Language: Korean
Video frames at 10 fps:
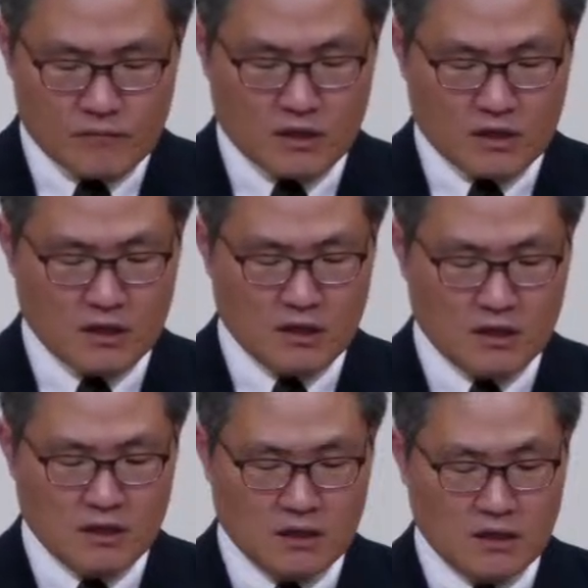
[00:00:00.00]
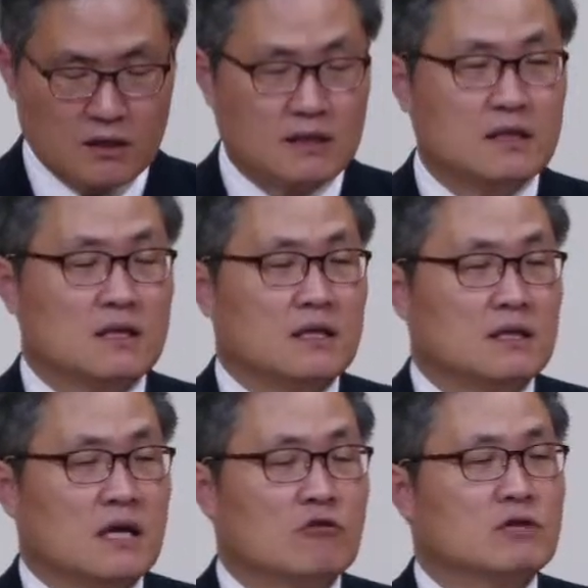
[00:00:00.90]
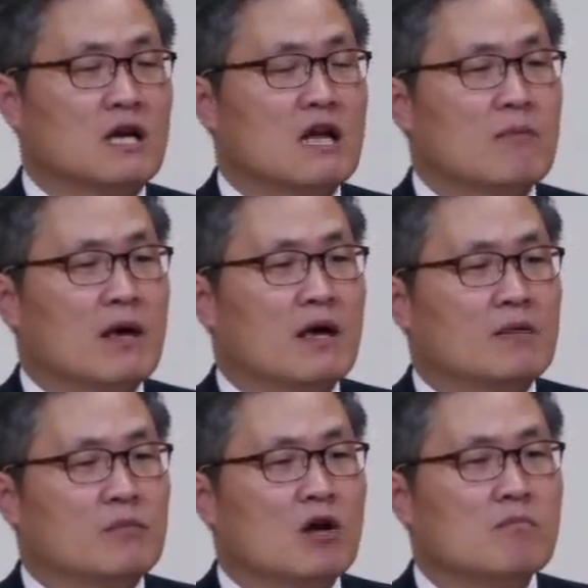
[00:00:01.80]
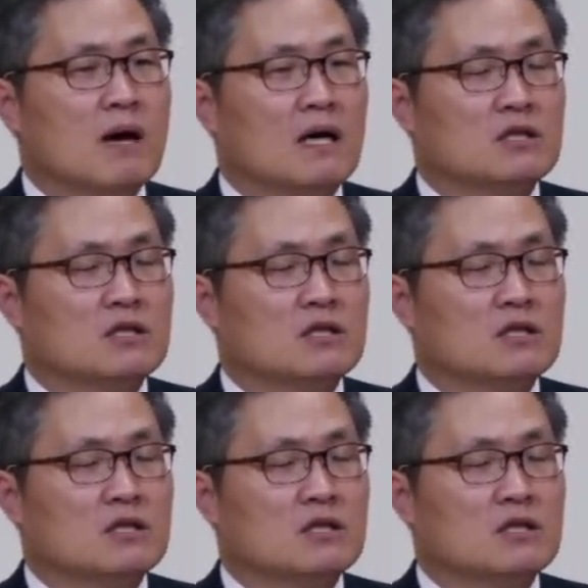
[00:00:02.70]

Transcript: 이 예루살렘의 멸망,